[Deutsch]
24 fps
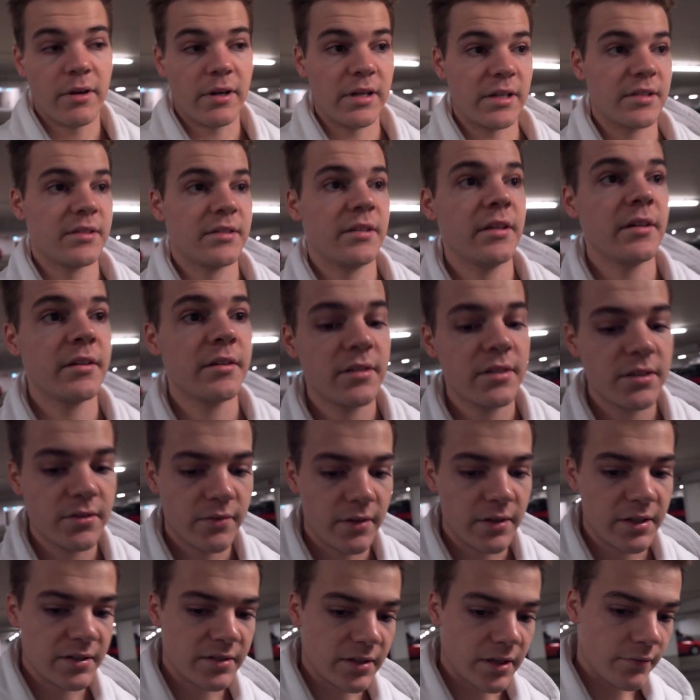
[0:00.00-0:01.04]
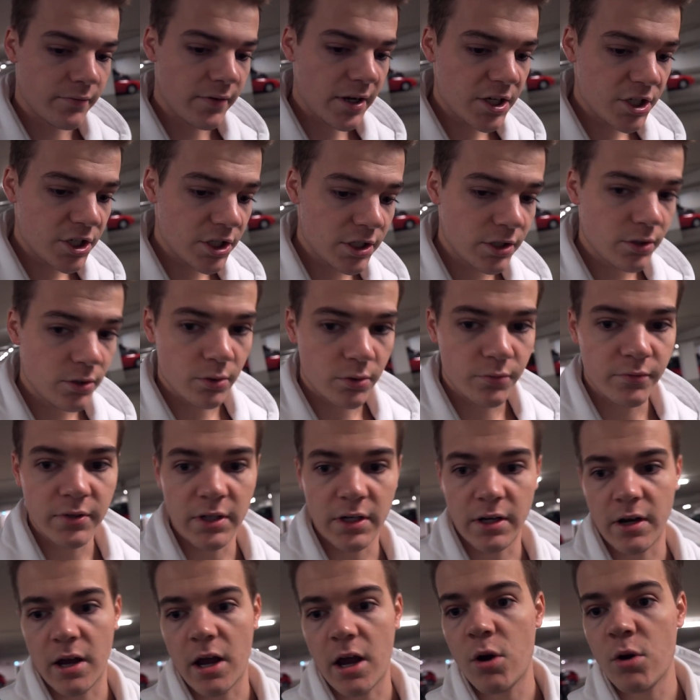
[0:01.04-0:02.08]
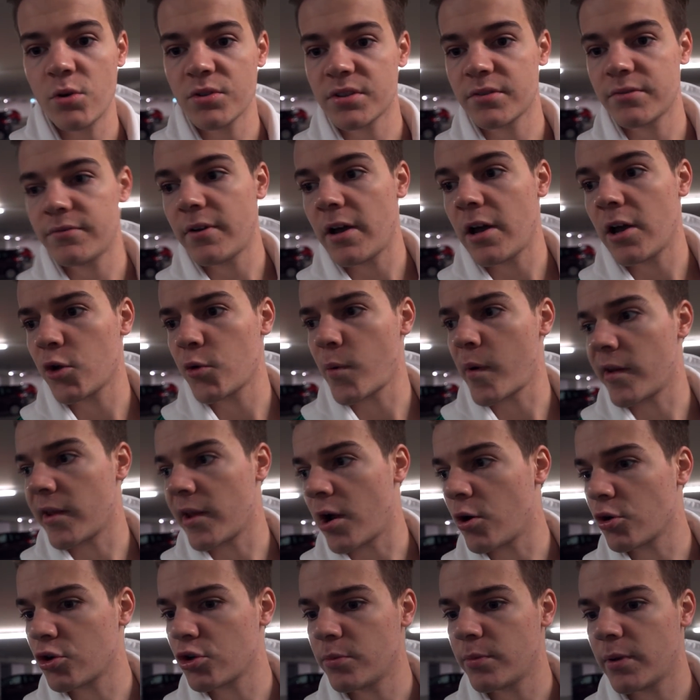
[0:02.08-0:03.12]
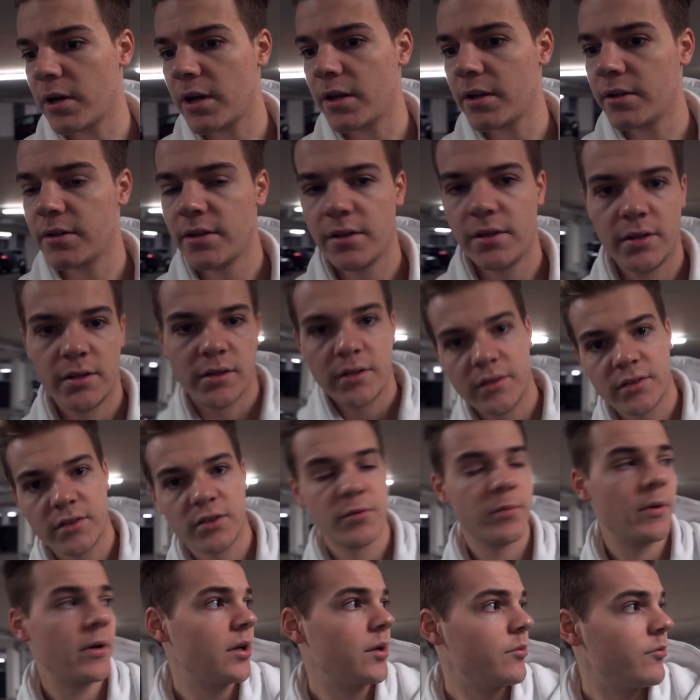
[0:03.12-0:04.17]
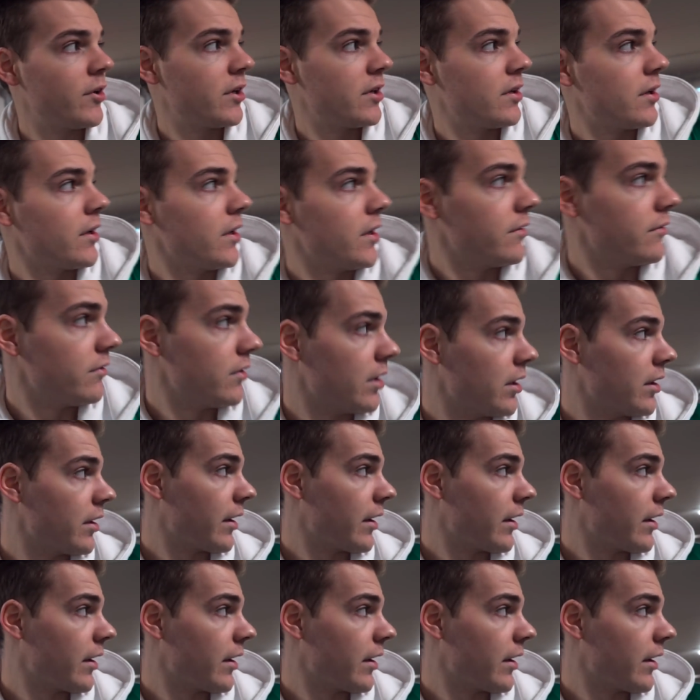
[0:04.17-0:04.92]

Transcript: weil das Ding ist, wenn ich es dann wasche und wieder nach Hause fahre über die Autobahn, ist es bei dem Wetter eh wieder